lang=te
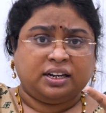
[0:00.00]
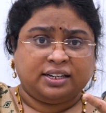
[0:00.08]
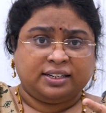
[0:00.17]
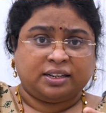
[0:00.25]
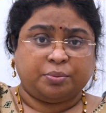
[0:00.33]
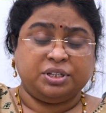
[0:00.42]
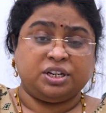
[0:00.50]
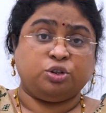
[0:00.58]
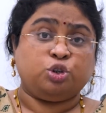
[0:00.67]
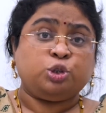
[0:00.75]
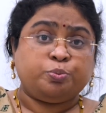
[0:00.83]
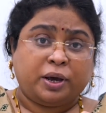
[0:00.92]
ఇంటెలిజెన్స్ సంబంధించిన
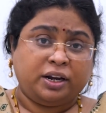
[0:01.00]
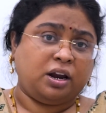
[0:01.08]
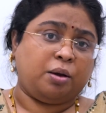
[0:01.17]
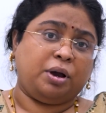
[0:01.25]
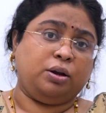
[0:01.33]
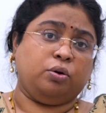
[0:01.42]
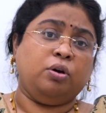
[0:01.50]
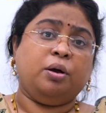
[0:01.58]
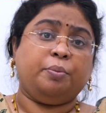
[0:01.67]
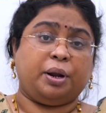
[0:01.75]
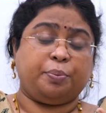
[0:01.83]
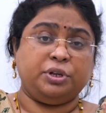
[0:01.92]
దుష్పరిణామాలు
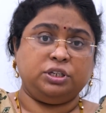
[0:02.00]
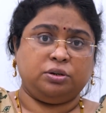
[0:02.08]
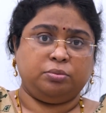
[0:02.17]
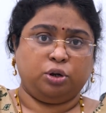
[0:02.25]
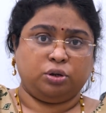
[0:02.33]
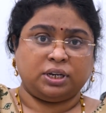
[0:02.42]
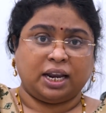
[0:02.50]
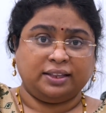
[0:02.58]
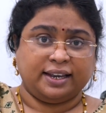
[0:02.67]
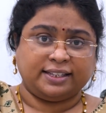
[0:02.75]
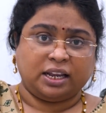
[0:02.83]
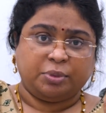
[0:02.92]
ప్రపంచంలో చాలా
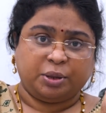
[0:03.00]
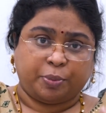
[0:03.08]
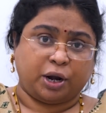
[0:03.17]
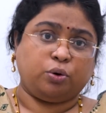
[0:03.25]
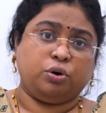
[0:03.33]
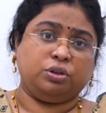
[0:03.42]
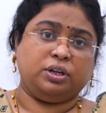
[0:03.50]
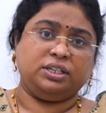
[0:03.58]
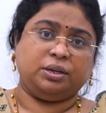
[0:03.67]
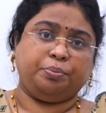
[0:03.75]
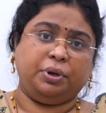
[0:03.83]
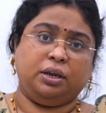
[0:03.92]
దేశాల మీద పడకూడదు
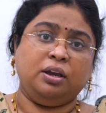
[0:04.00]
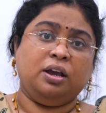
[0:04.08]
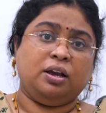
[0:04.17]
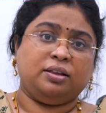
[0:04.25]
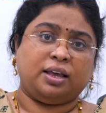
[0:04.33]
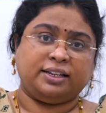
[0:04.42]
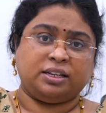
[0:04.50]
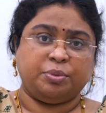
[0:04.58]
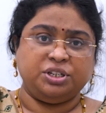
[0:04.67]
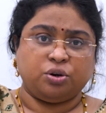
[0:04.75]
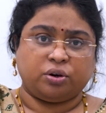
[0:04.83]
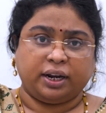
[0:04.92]
అని చెప్పి దానికి
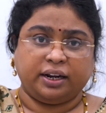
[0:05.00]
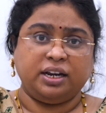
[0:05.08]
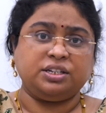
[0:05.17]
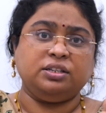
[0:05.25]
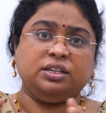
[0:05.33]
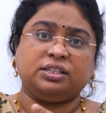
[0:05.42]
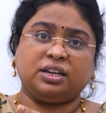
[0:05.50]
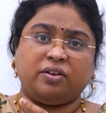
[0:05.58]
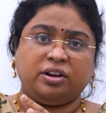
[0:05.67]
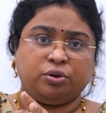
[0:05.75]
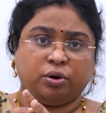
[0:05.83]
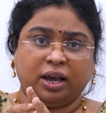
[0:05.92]
సంబంధించి ఒక రెగ్యులేషన్
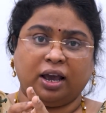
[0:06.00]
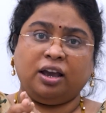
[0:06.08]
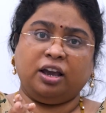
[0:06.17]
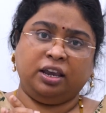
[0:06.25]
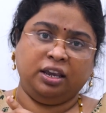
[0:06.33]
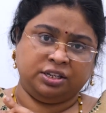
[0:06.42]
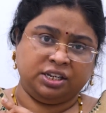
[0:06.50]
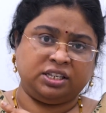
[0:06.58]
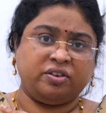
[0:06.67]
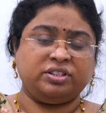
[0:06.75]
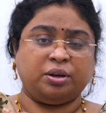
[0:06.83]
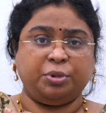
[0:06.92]
తీసుకురావాలని కూడా ఈ జీ
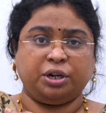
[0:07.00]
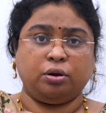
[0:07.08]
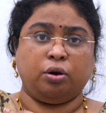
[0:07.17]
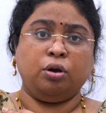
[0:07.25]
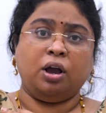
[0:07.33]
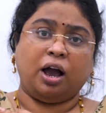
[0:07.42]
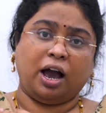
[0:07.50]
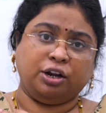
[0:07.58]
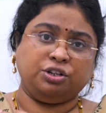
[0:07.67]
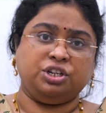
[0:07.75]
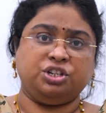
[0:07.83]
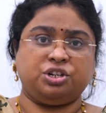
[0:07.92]
సెవెన్ సమ్మిట్లో
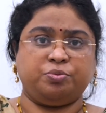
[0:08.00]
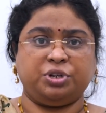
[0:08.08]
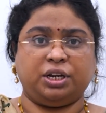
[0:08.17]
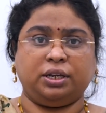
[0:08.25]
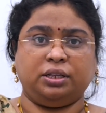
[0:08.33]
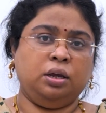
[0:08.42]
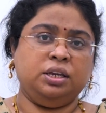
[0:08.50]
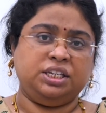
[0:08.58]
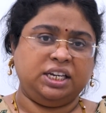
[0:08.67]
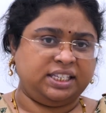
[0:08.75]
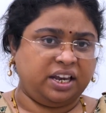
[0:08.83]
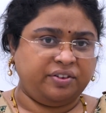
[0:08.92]
ఆలోచించడం జరిగింది ఈ
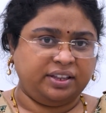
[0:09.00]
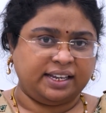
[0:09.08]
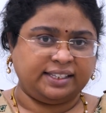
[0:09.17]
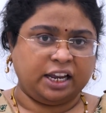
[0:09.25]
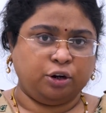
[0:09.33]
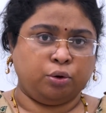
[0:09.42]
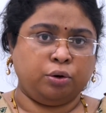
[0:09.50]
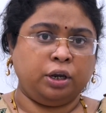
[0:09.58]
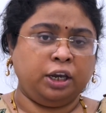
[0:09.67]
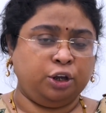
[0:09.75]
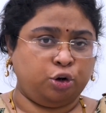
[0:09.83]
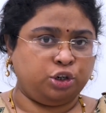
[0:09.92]
జీ సెవెన్ దేశాలు
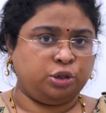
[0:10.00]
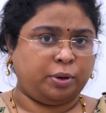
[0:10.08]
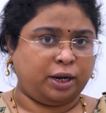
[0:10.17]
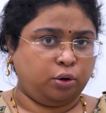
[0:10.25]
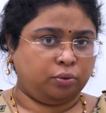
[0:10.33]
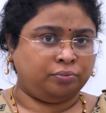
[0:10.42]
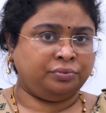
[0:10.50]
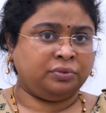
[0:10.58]
హిరోషిమాలో